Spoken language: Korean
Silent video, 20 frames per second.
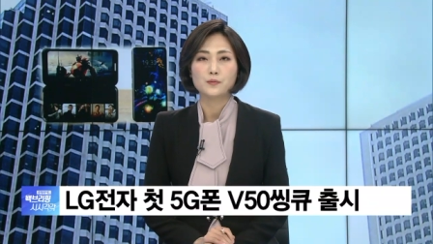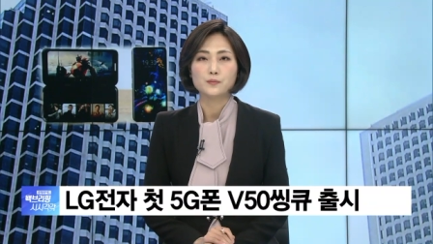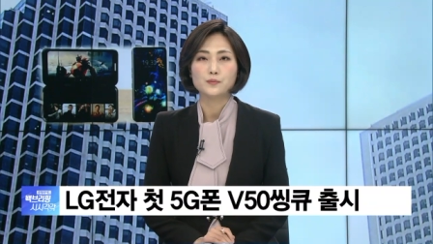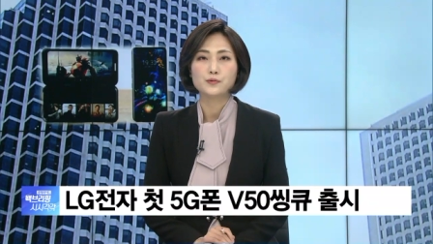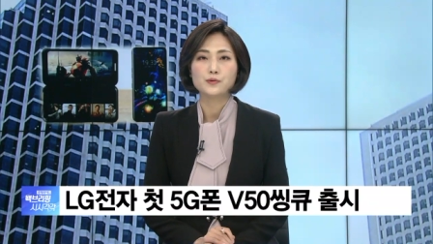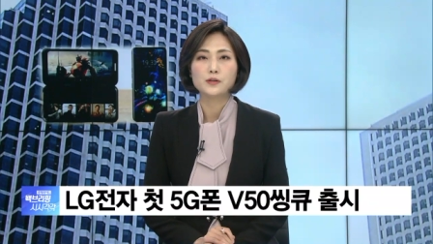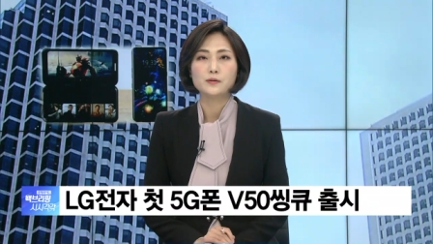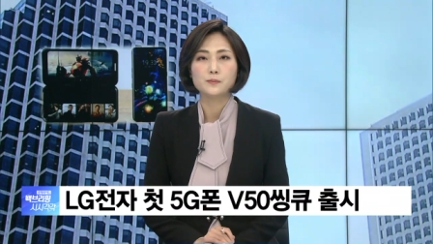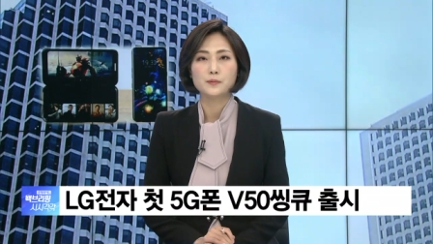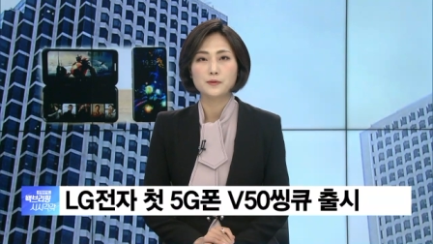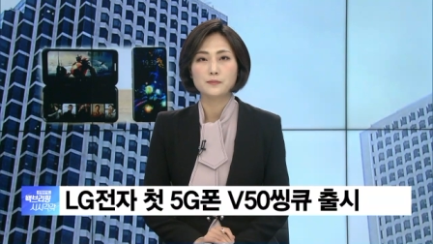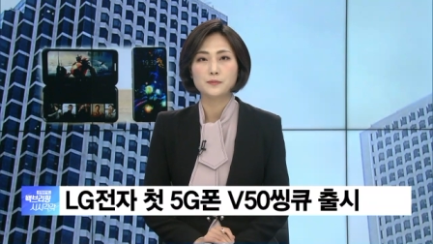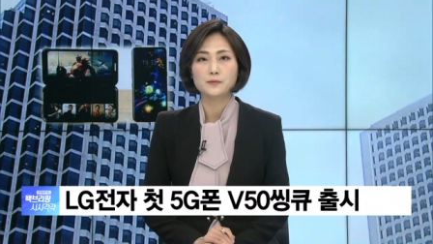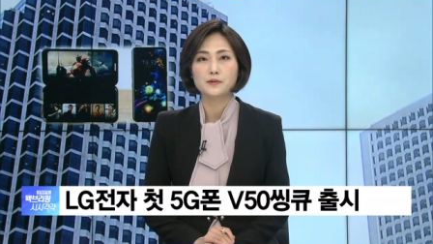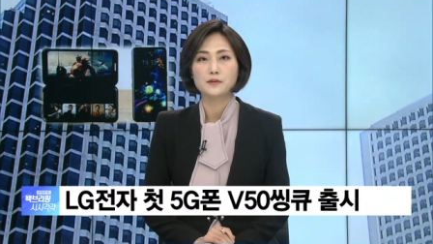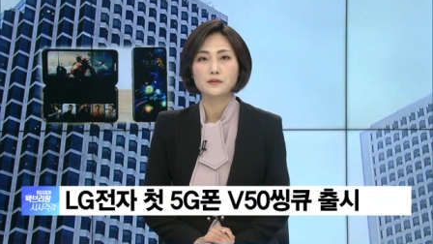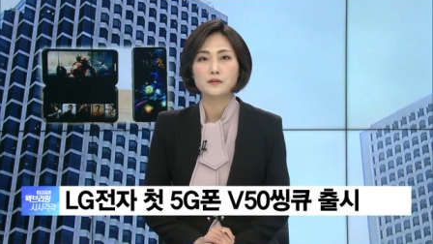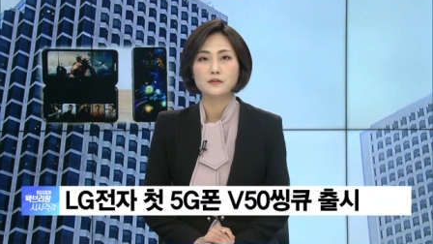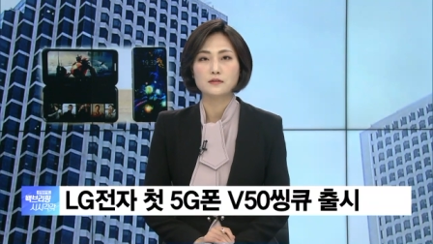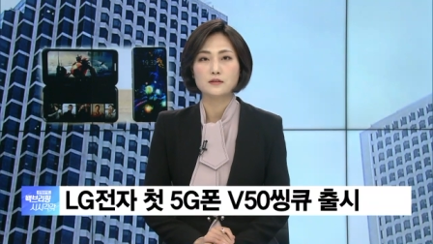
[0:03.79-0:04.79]

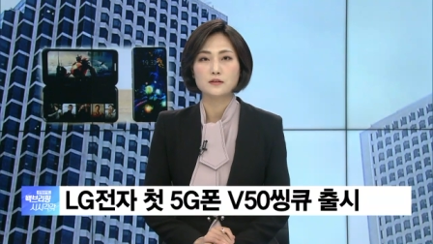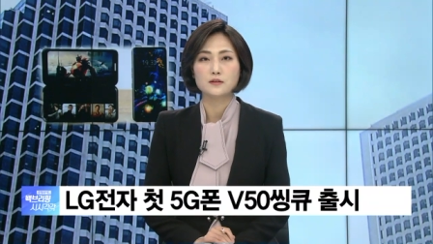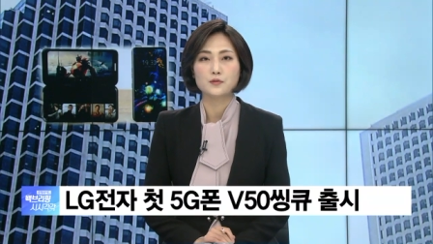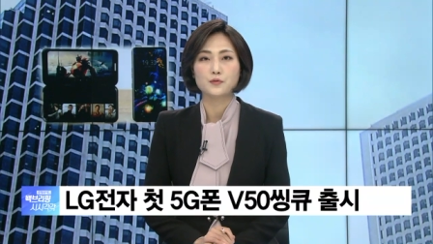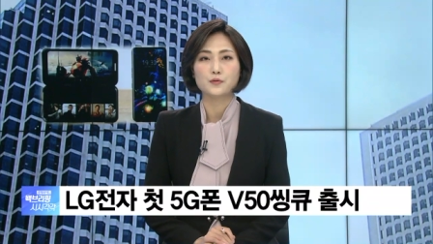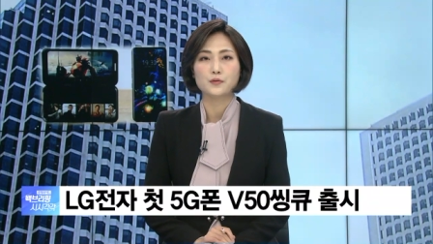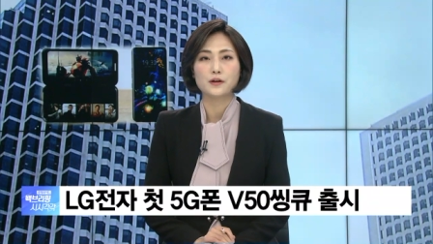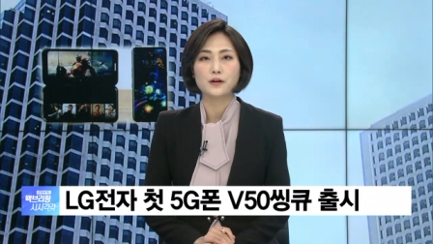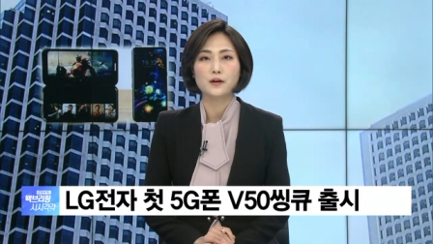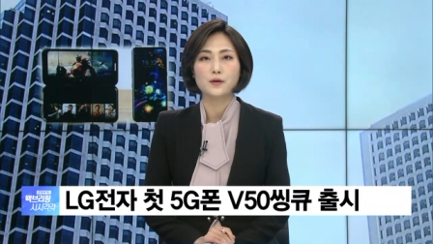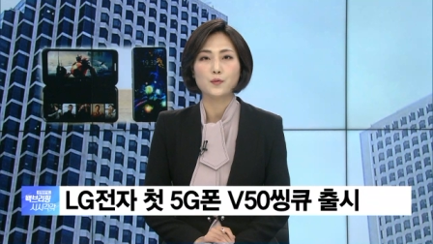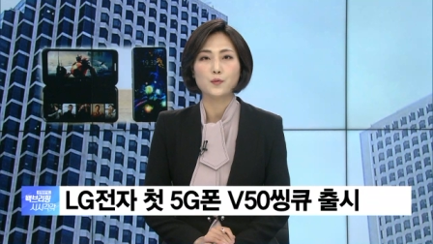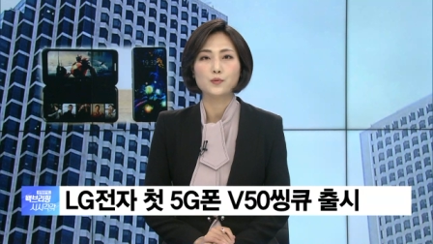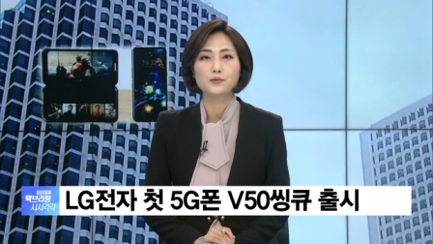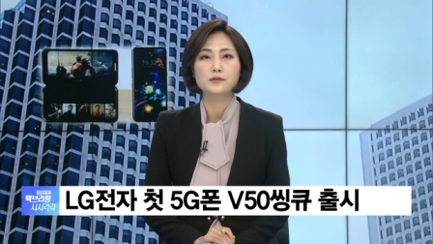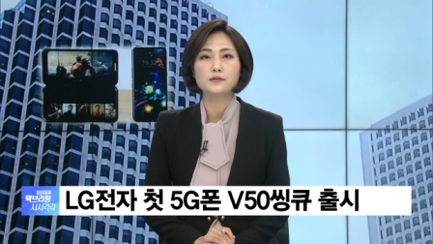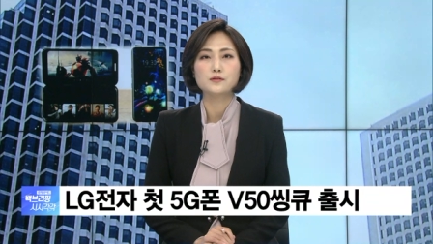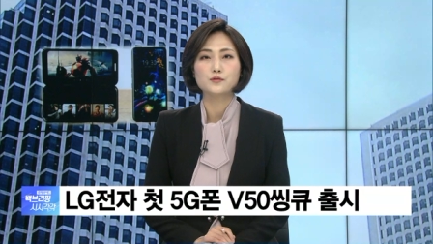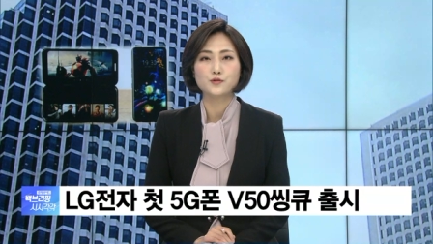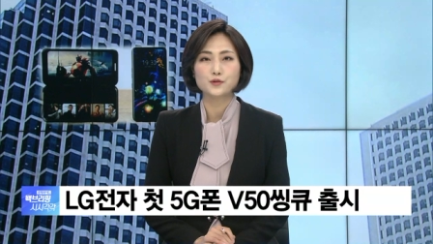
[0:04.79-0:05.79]
V50 신큐가
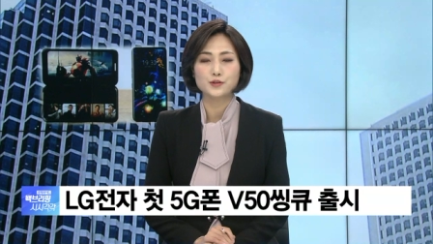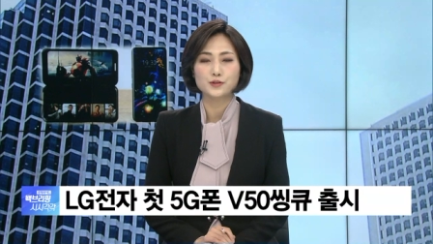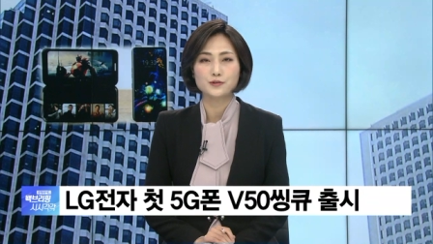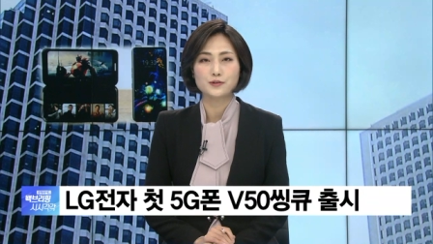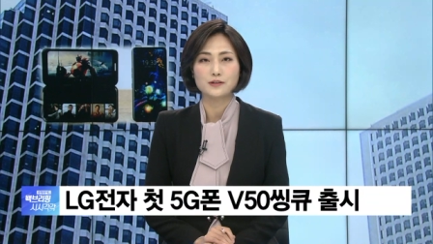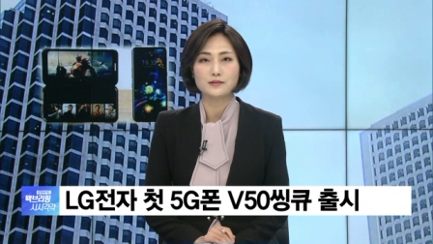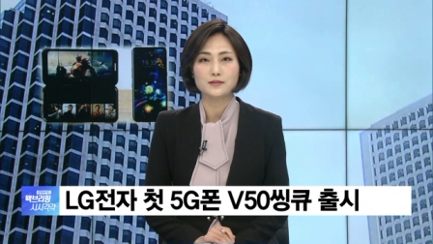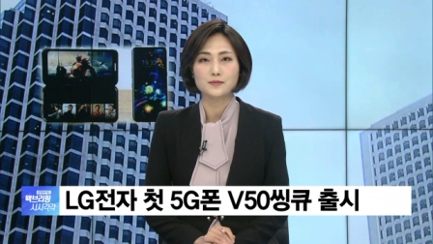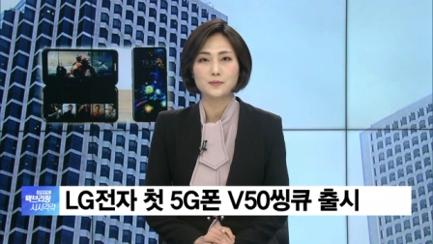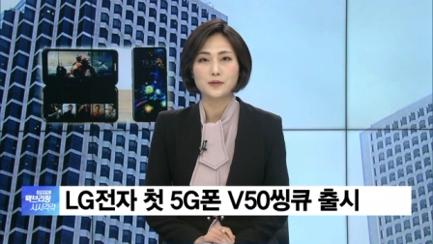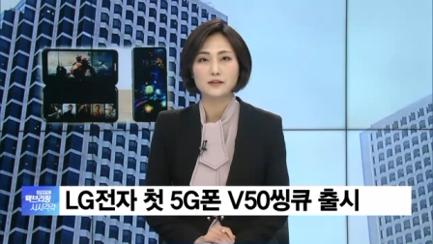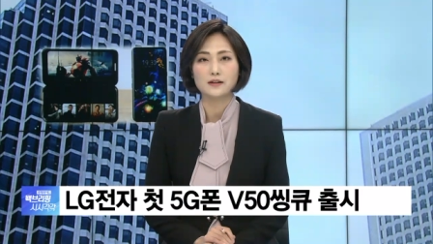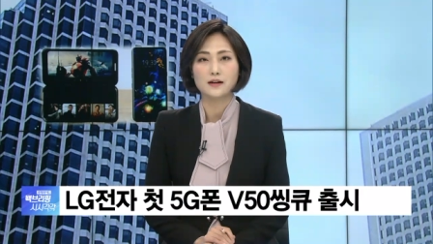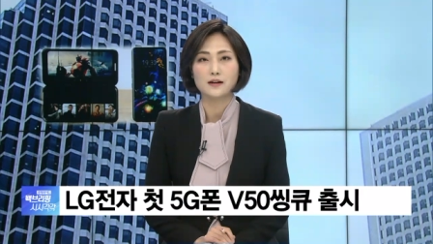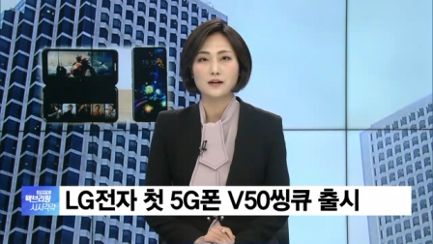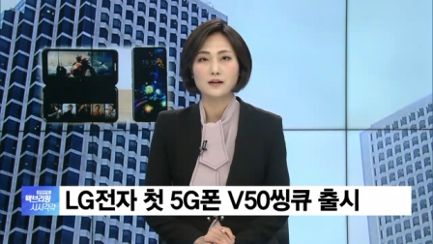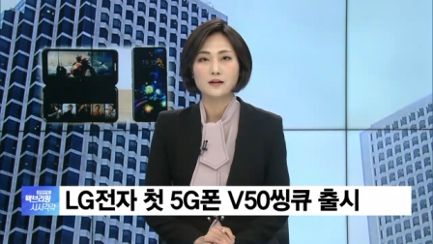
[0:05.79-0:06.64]
오늘 출시됐습니다.